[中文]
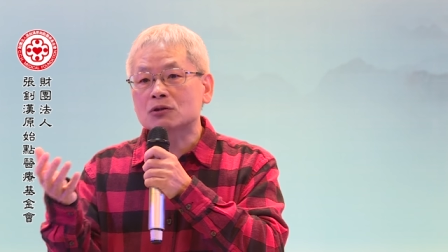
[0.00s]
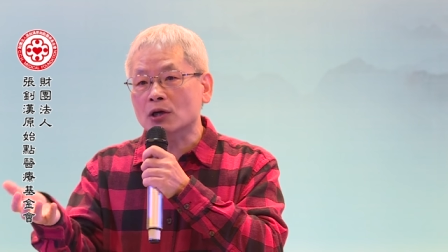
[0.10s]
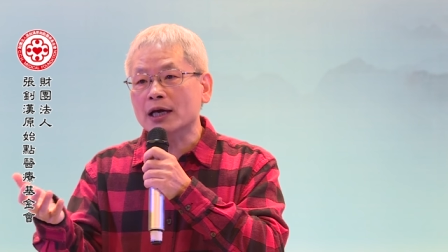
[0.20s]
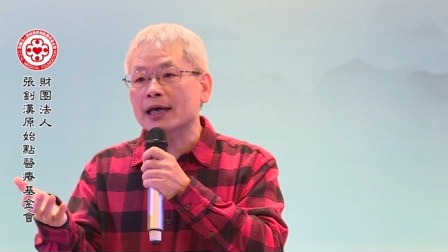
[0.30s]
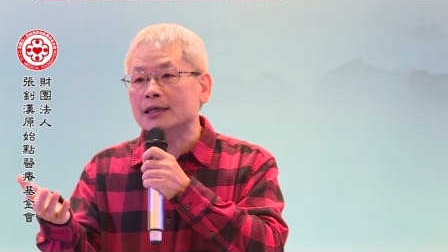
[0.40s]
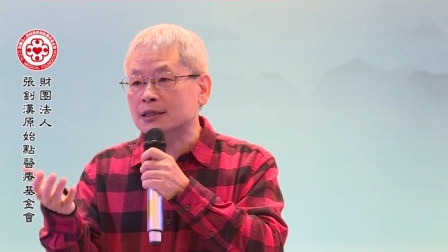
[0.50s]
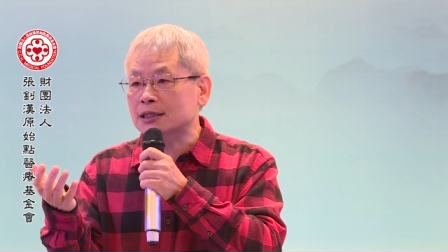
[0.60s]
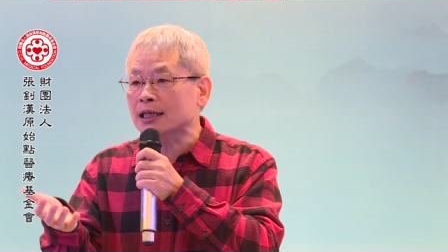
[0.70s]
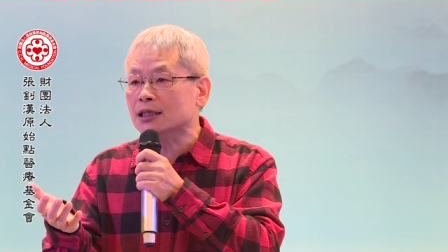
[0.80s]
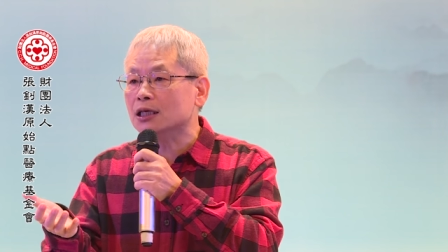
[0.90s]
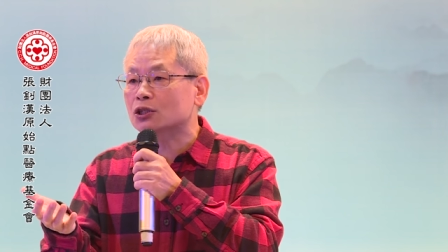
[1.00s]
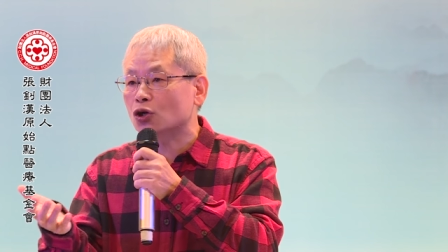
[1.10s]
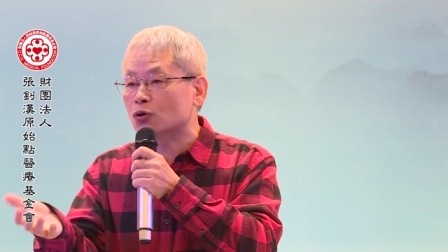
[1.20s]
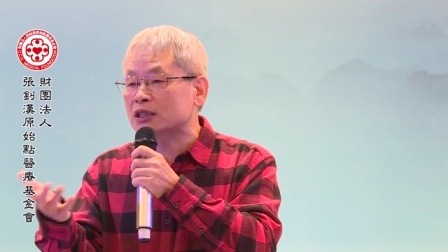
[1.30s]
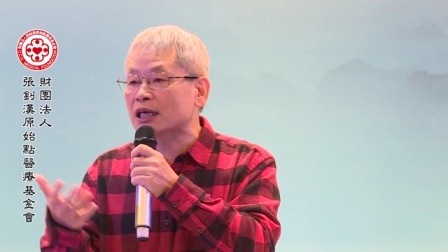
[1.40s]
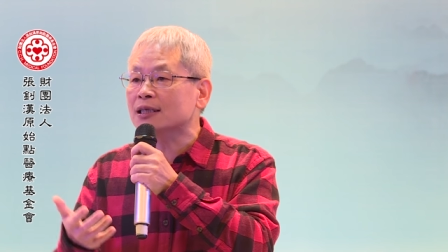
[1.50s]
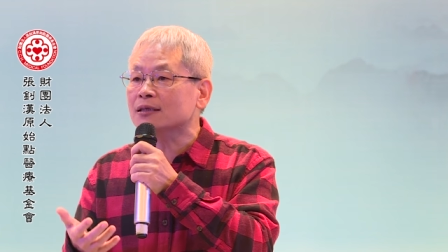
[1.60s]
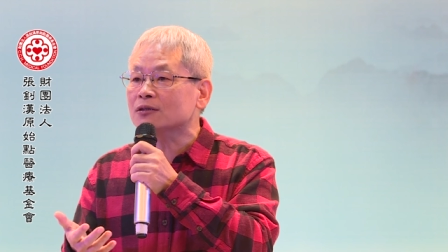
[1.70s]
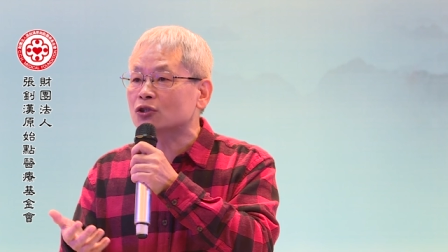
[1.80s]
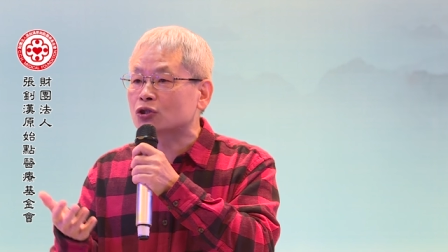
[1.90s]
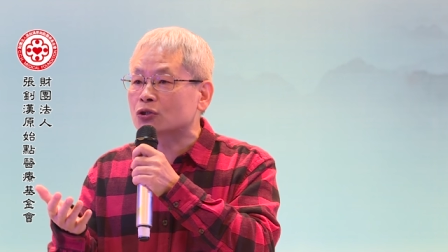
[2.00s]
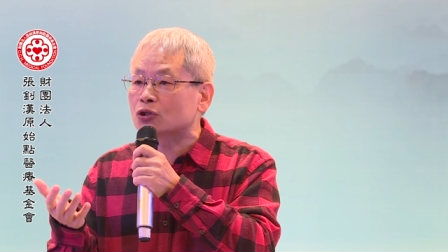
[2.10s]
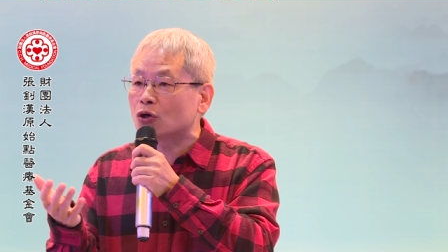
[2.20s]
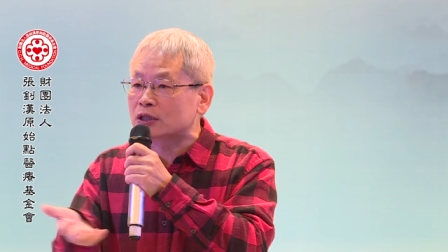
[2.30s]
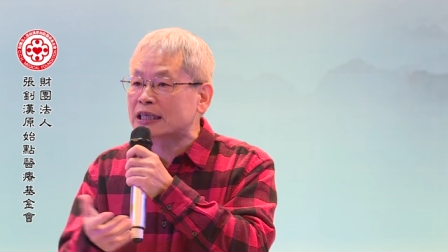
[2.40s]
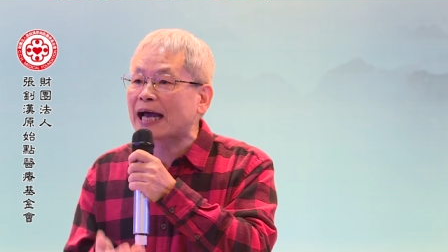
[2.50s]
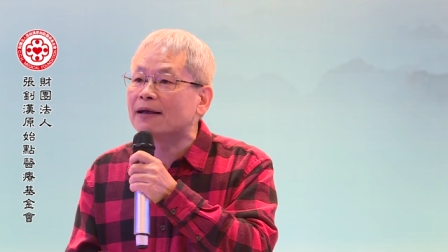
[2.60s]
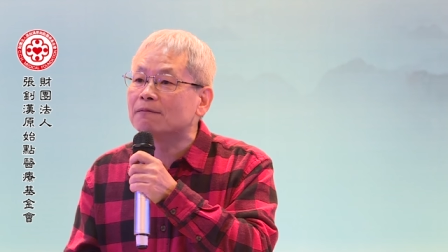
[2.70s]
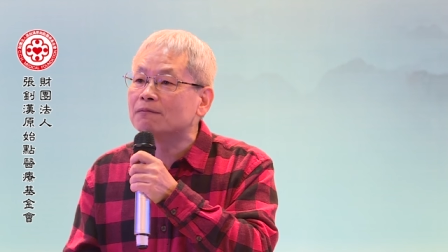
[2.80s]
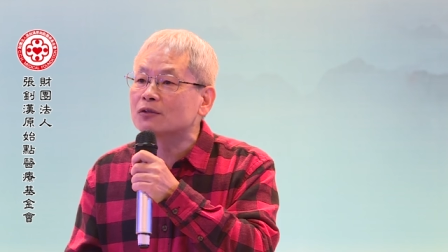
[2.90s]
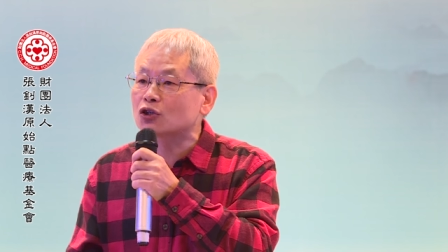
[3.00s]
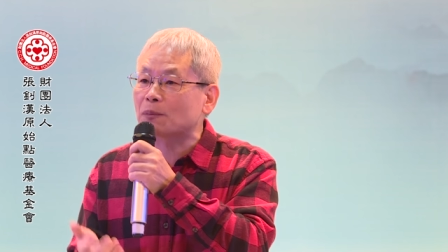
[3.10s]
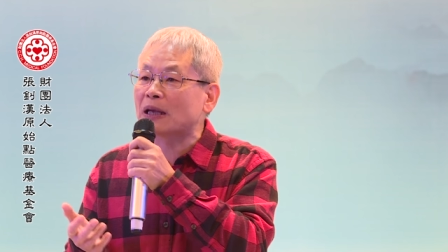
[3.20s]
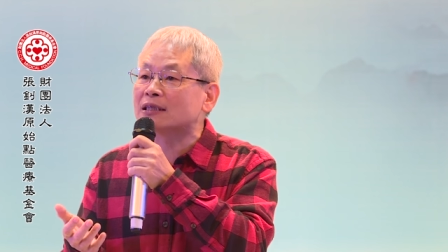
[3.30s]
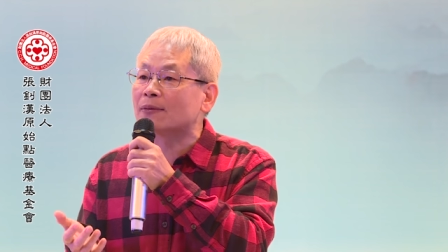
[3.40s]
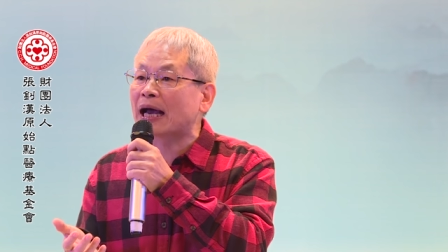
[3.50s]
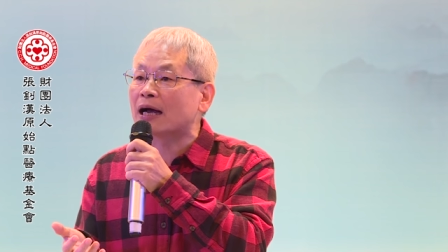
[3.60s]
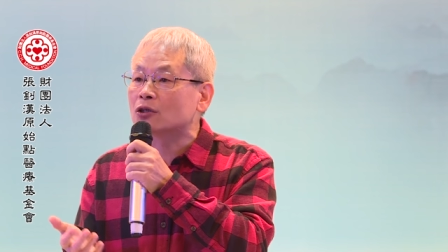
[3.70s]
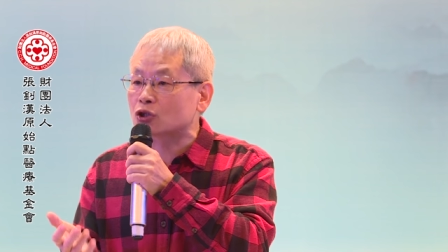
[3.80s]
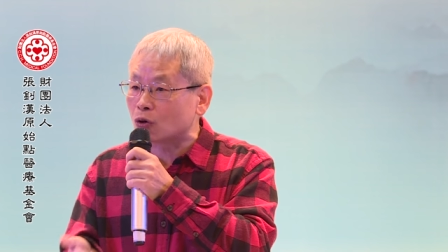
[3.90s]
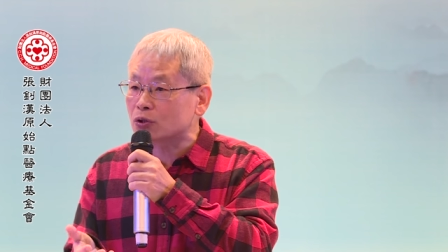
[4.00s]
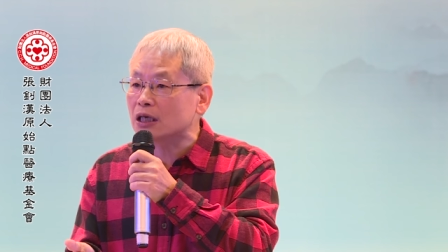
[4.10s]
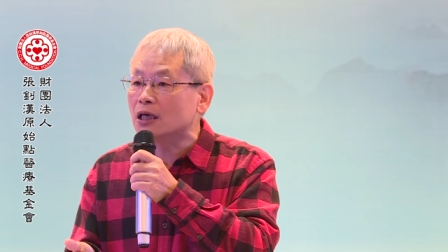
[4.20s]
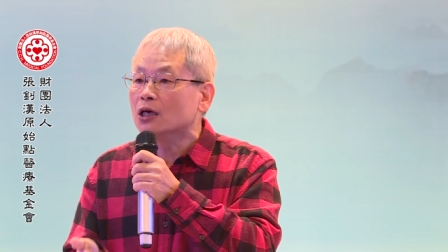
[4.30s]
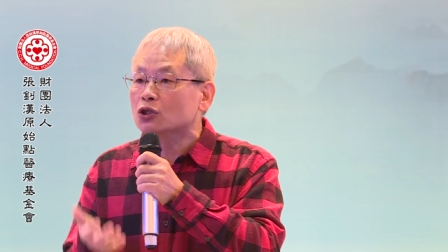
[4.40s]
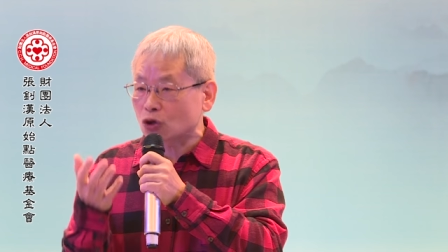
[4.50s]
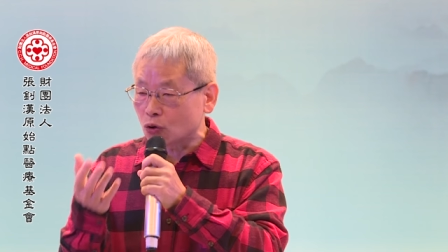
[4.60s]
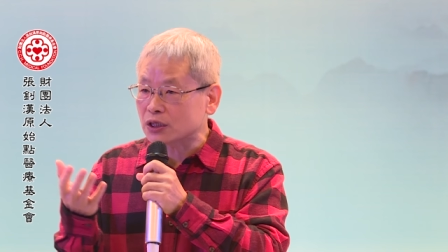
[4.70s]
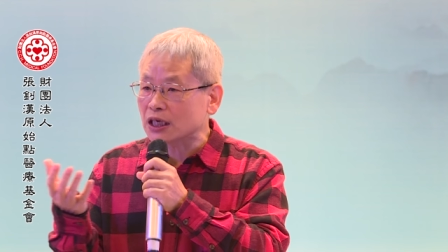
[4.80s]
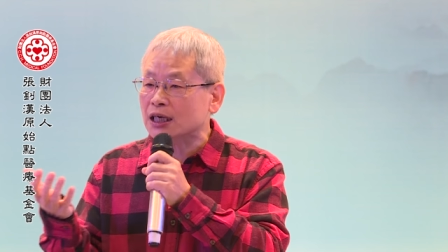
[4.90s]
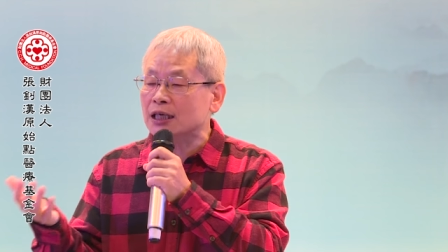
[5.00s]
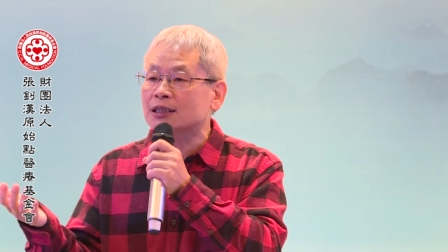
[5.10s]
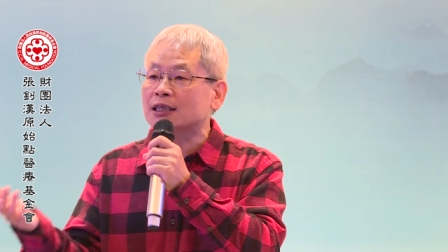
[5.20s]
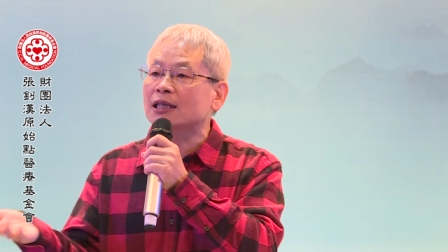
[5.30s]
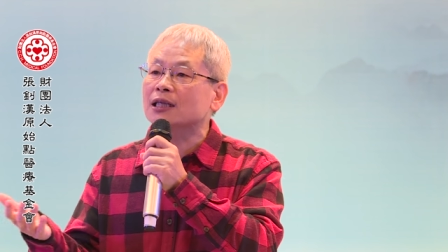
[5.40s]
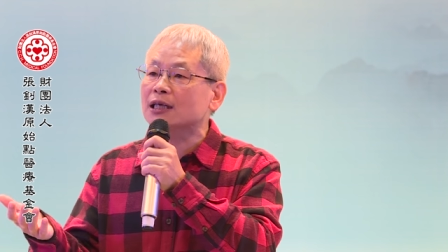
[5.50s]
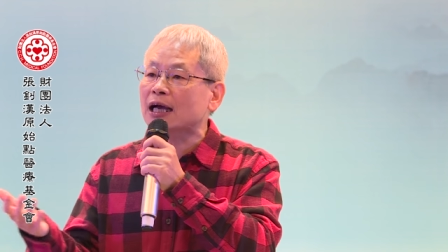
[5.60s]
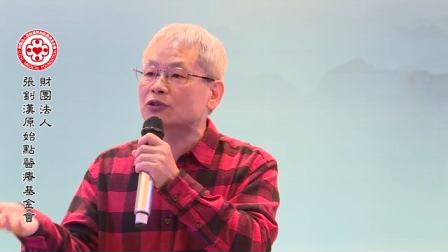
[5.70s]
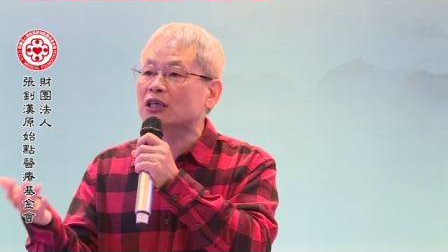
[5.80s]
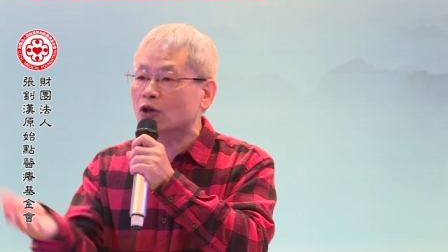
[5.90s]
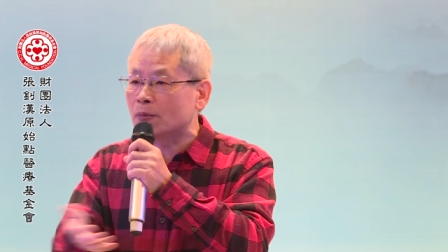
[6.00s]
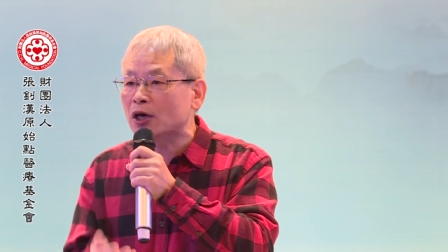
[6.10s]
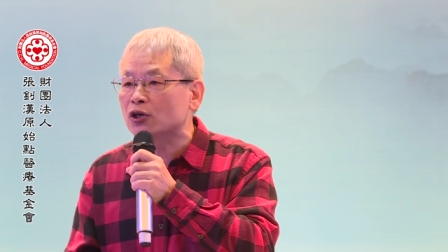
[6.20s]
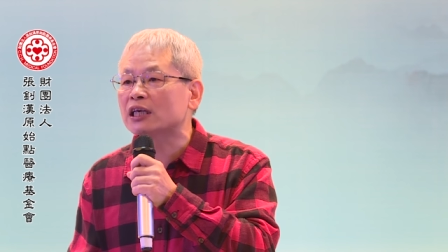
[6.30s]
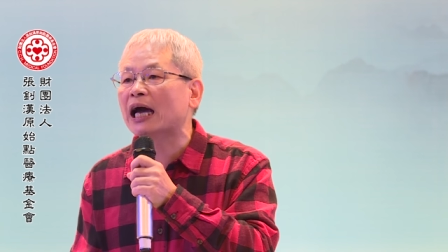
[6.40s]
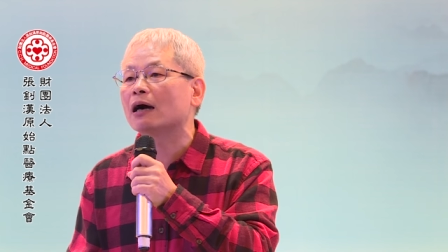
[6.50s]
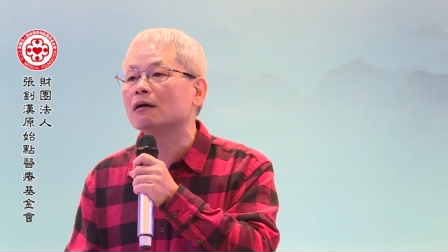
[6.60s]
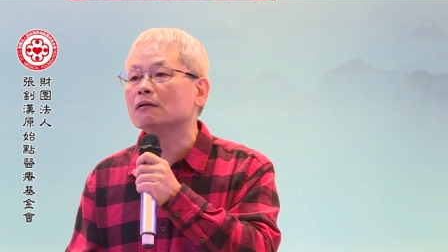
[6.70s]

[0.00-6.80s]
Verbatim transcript: 对，生地久蒸久晒就变什么呀？熟地，熟地跟生地药性有没有一样？